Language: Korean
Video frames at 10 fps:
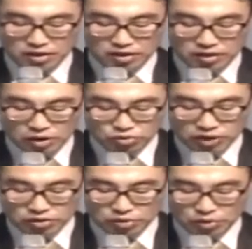
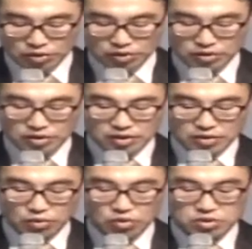예수께서도
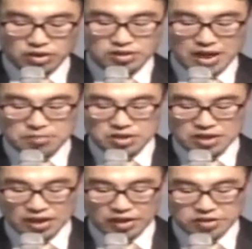공적인 삶을
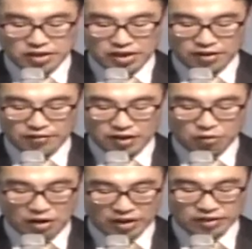시작하기 전에
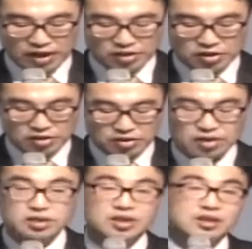광야에서
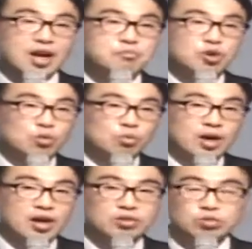이
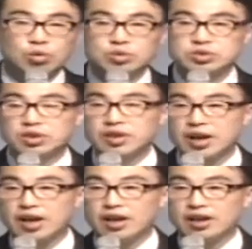탐욕과
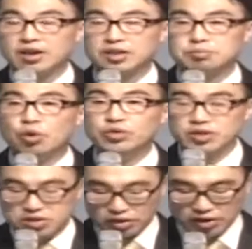독선의 그
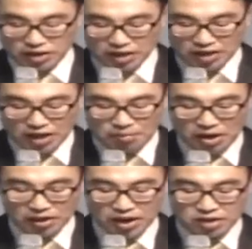본능적인 인간이
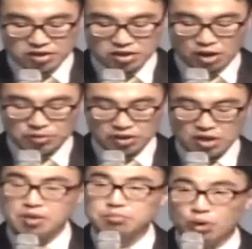받아야 할 시험을
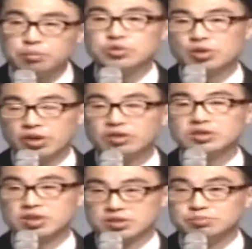몸소
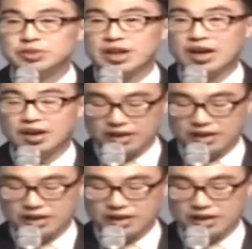겪으셨습니다.